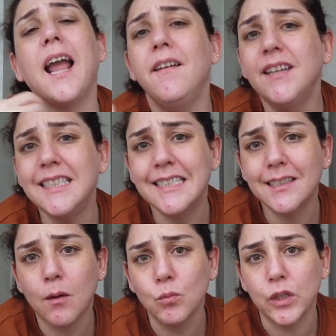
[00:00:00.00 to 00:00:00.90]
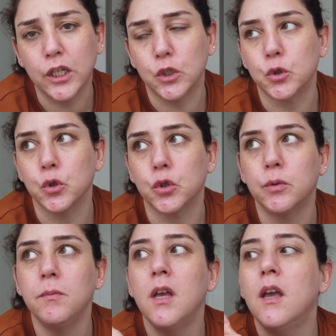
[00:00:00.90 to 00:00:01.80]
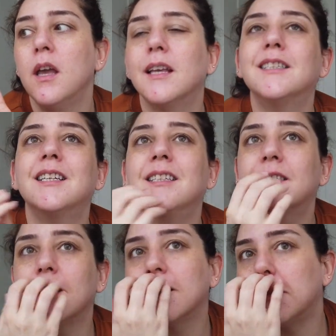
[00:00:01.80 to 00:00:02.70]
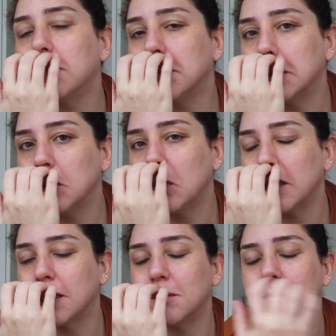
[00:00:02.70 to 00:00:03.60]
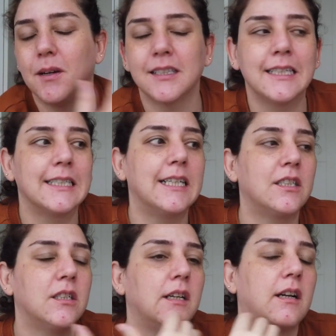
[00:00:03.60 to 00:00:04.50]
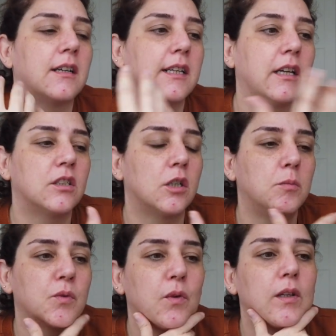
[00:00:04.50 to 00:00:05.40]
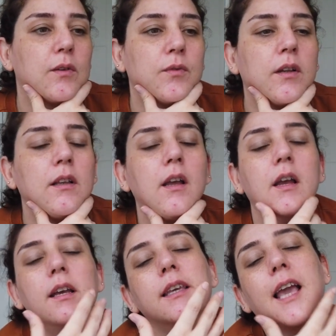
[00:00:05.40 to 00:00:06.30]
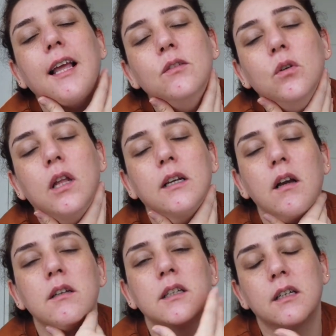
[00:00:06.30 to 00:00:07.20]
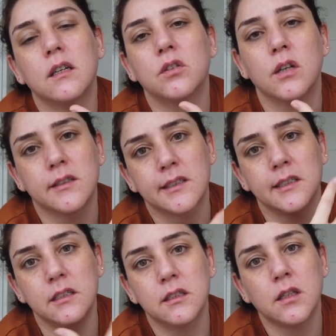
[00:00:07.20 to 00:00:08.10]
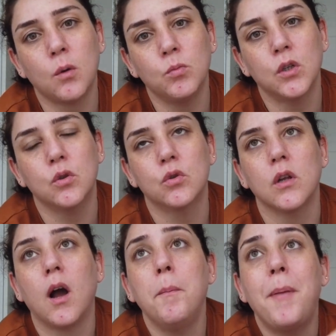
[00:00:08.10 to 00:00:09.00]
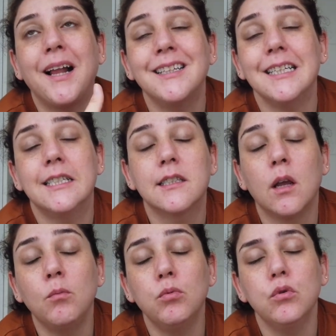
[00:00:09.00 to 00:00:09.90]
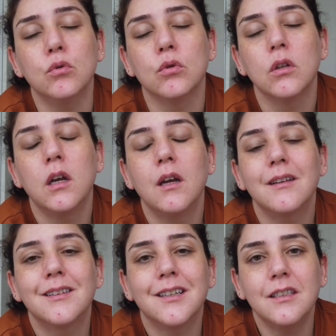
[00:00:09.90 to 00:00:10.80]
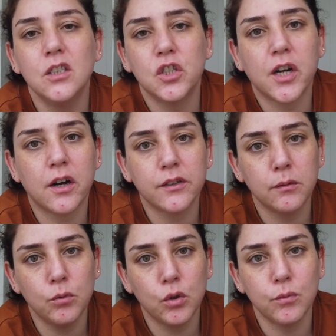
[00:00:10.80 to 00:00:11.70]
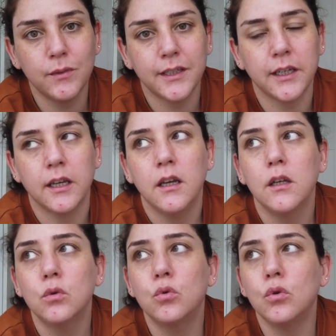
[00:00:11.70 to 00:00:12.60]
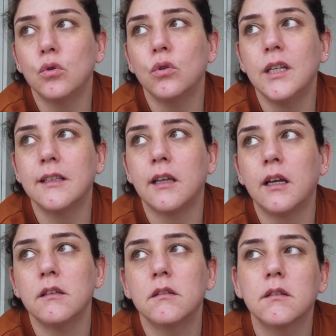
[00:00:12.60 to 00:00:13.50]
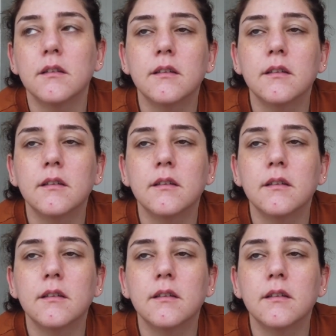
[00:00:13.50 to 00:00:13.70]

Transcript: Evet İstanbul'da yaşıyorum. İşte insanlar bana diyor ki işte bizim Adana'da yaşayan arkadaşlarımız falan filan. Yani diyorlar ki ne kadar şanslısın İstanbul'da yaşıyorsun. Aa, ben İstanbul'un tadını çıkartamıyorum ki. Çünkü neden?